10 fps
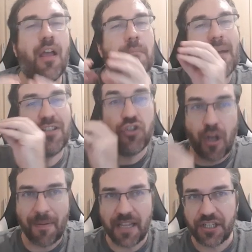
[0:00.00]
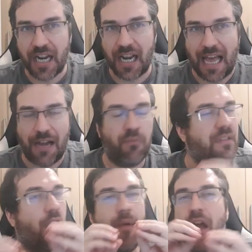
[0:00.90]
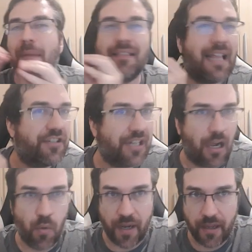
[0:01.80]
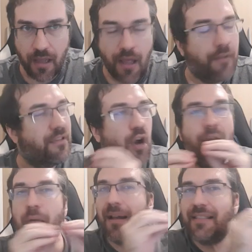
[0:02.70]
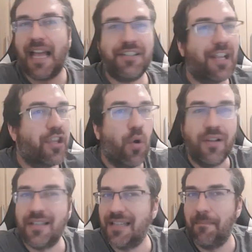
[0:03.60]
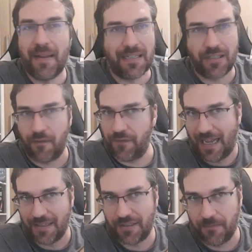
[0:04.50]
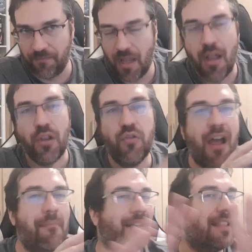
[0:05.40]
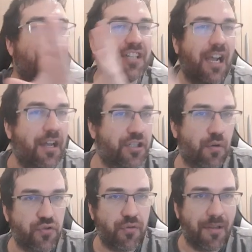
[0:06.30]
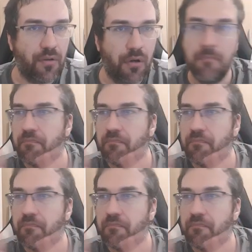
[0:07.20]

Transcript: Mas só para deixar claro, não é uma tática ruim, não é uma tática que outras empresas não façam, não é uma tática anticonsumidor,